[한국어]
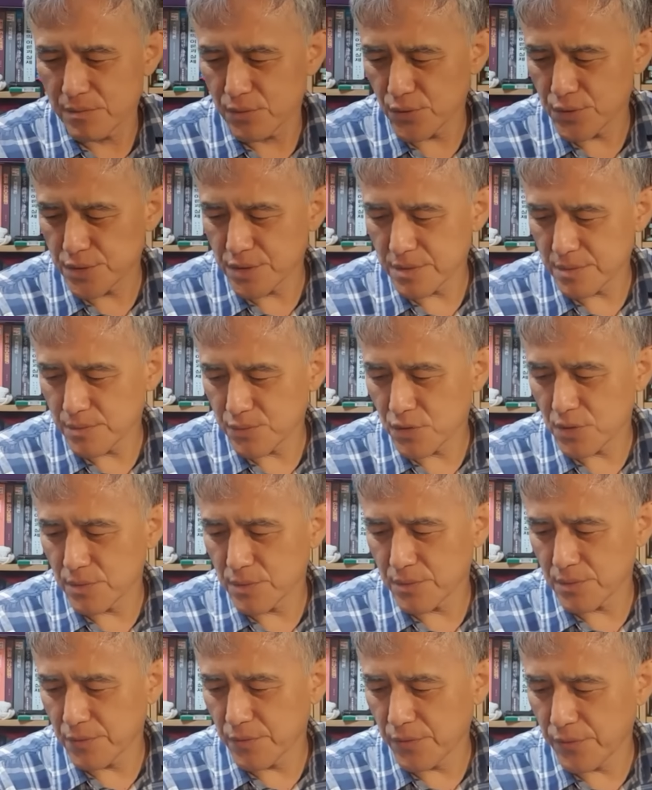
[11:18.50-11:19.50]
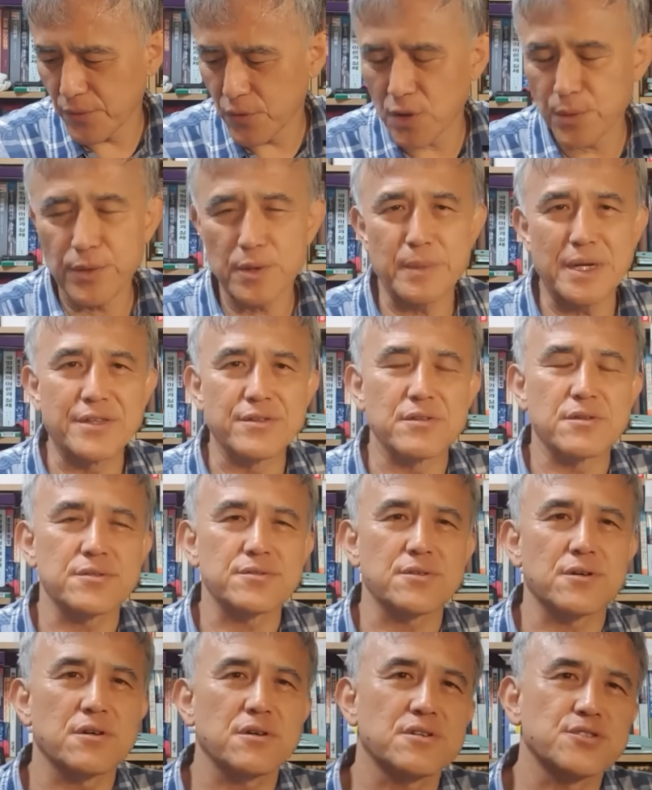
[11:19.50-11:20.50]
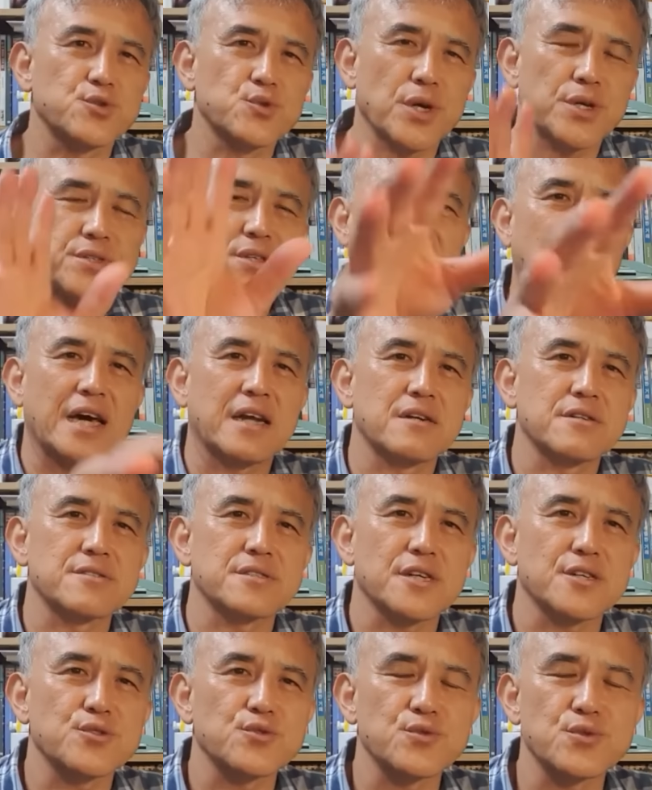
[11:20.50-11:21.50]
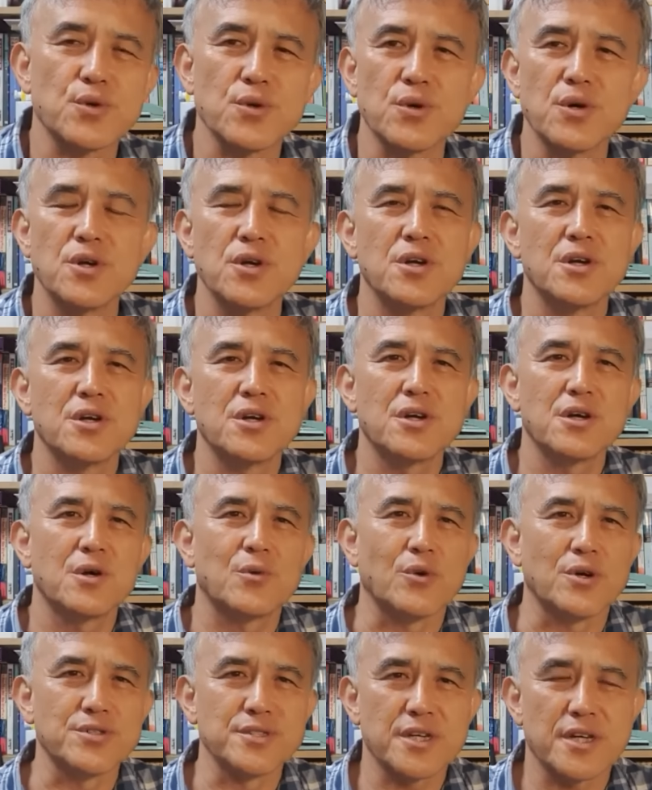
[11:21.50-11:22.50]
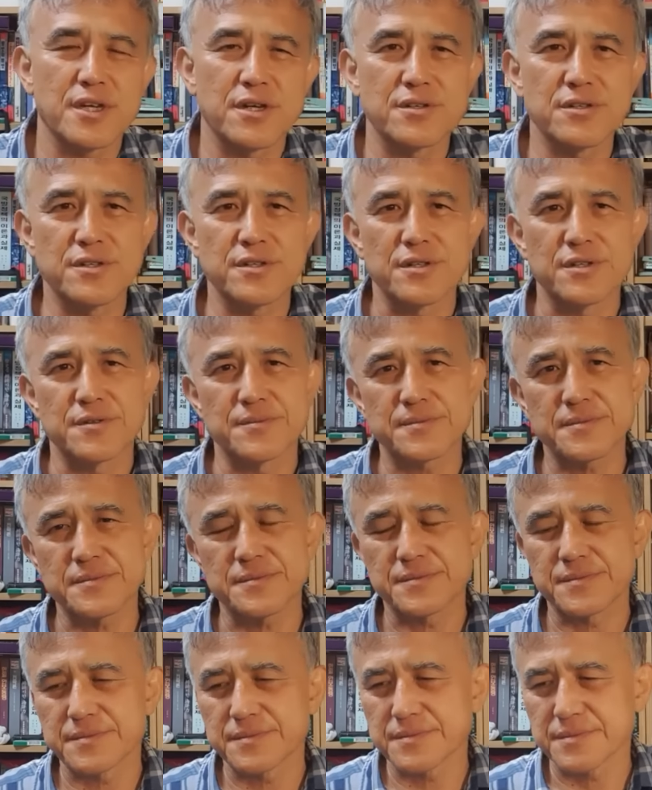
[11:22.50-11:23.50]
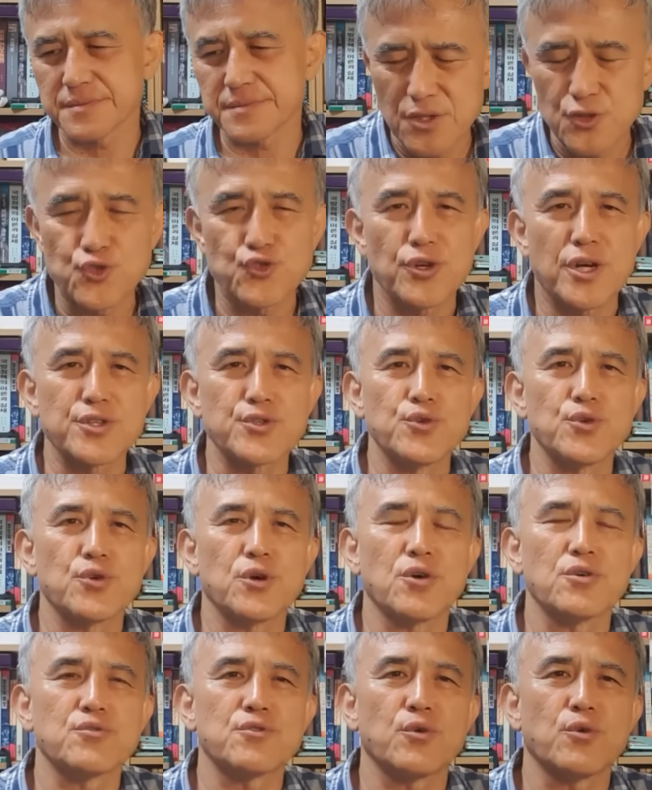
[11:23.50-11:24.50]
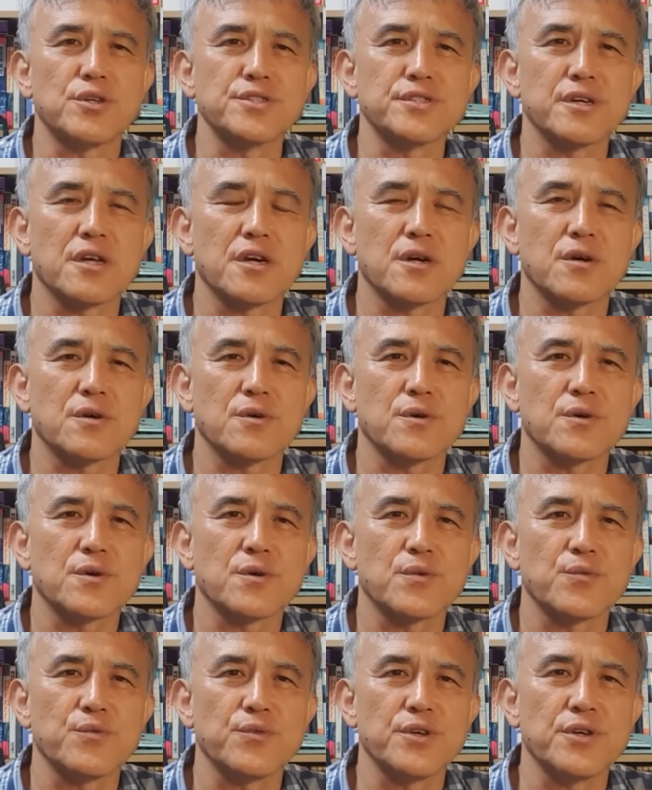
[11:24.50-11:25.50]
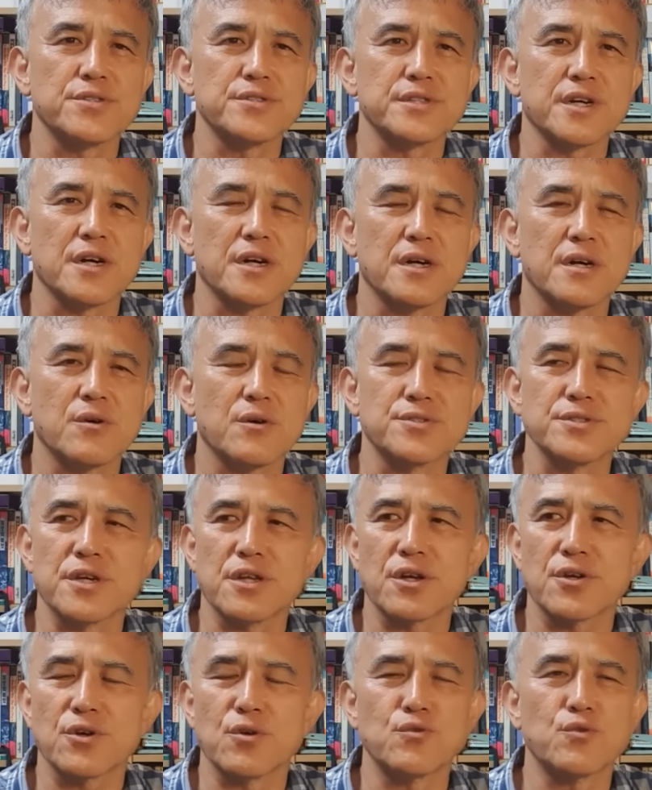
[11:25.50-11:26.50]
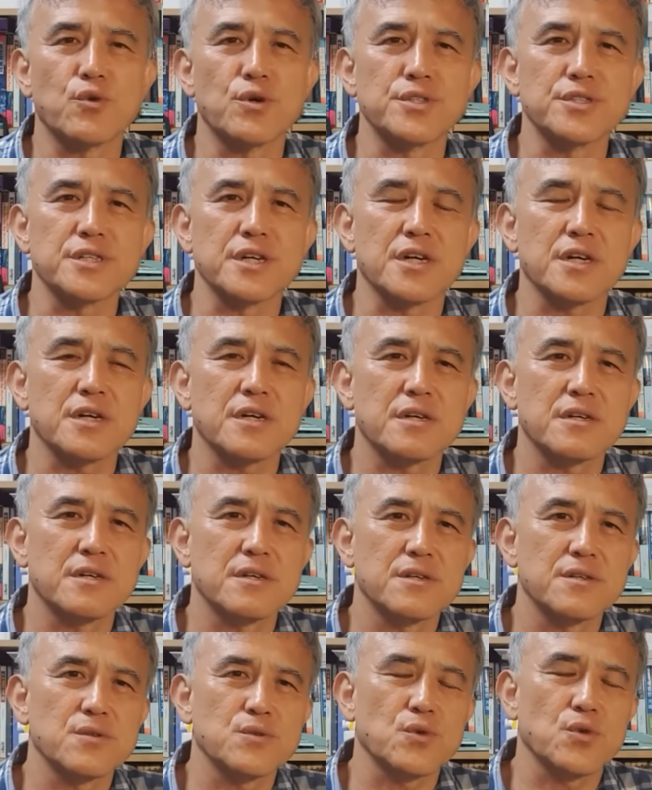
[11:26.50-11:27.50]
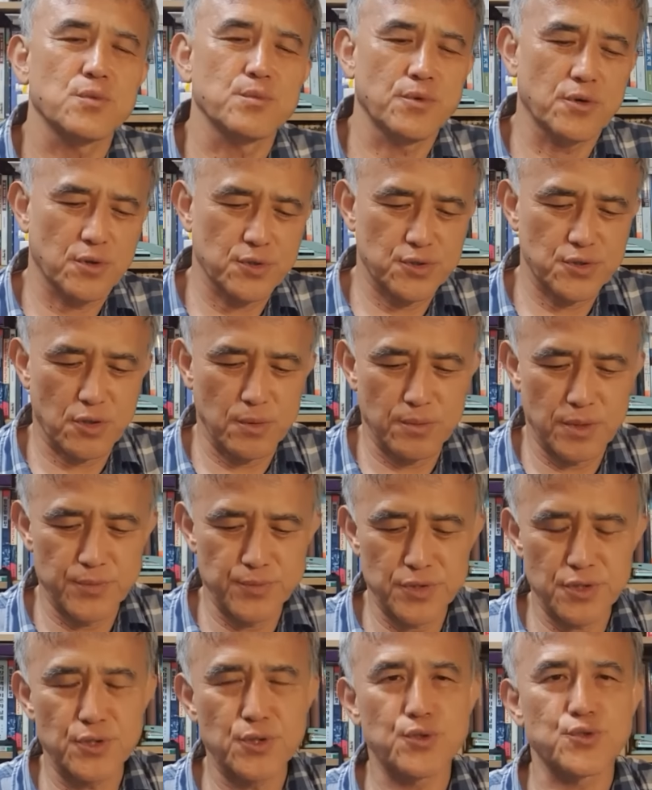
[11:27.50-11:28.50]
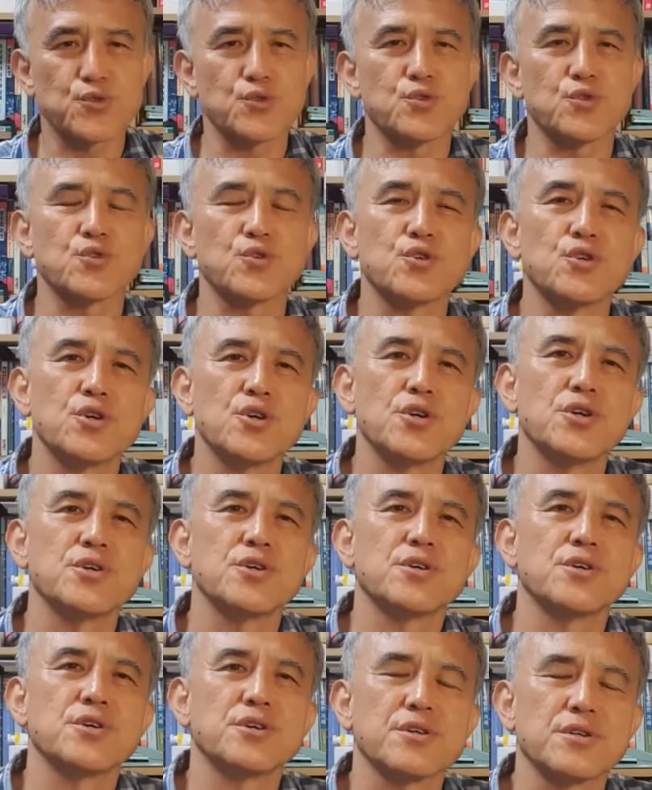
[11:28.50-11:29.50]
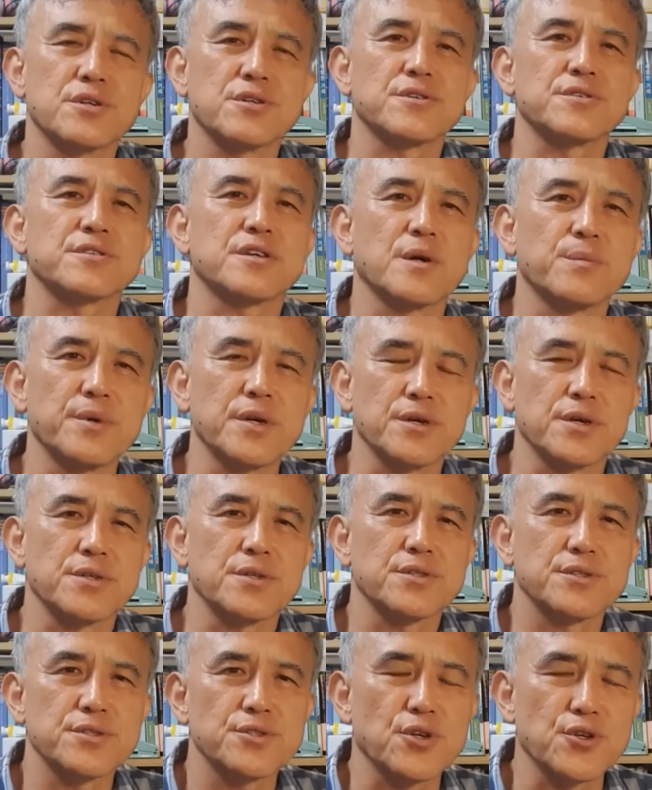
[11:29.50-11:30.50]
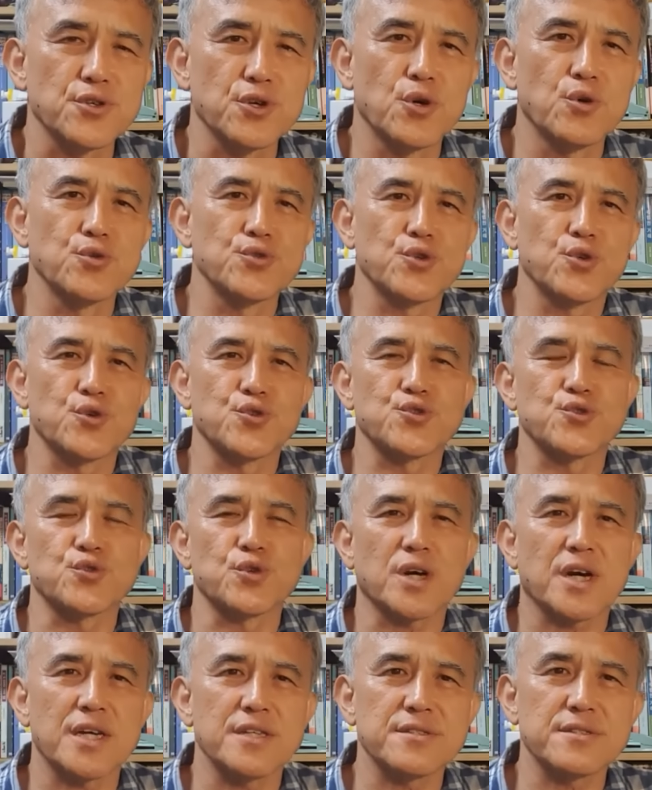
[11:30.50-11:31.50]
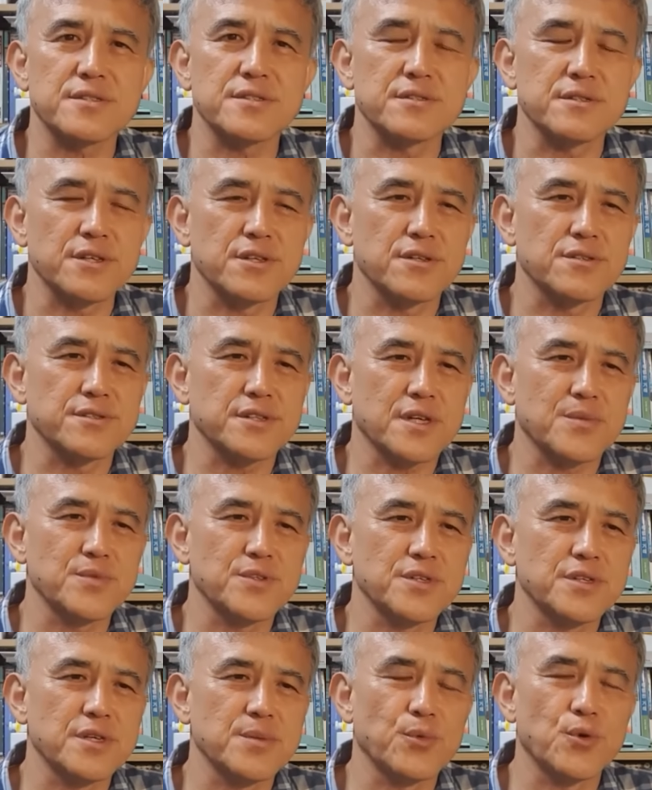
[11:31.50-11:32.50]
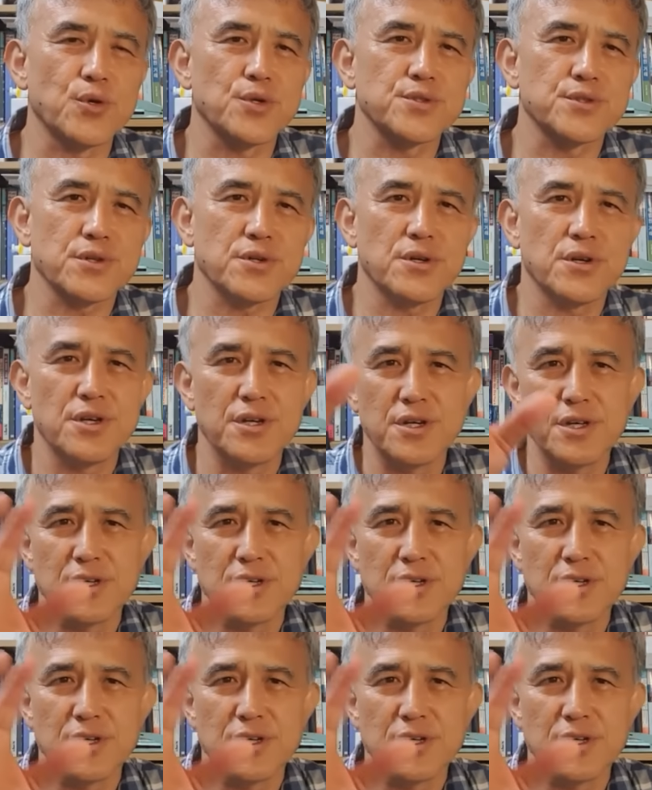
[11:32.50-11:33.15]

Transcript: 뭐지 뭐 포럼을 만들어서 그쪽에서 안을 짜주고 원자력은 주한규 한국 원자력 위원장 원자력 연구원장 또 뭐 정범진 교수 그다음에 정영훈 교수, 카이스트 이런 사람들이 모여서